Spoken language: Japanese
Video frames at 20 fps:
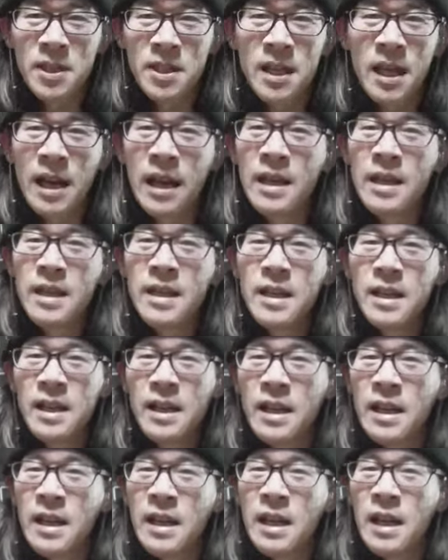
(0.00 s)
すか、
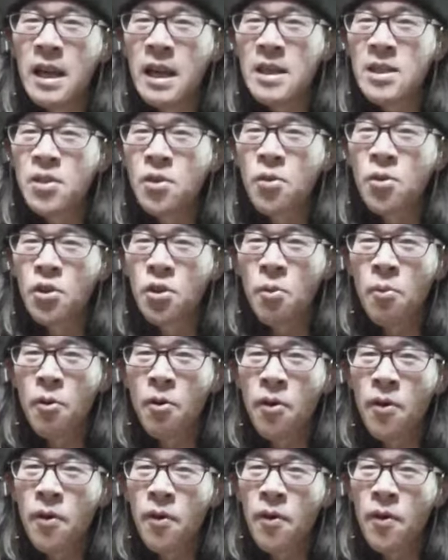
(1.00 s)
えー、そういうこと
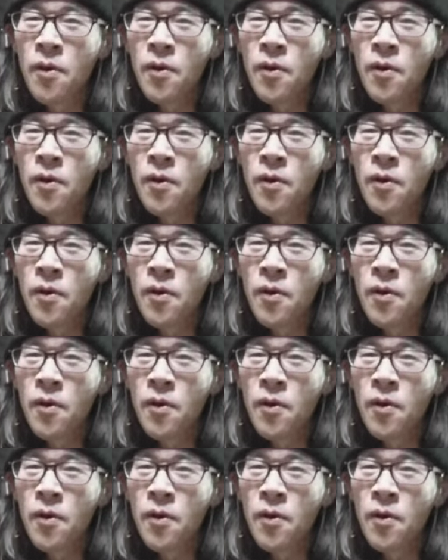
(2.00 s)
も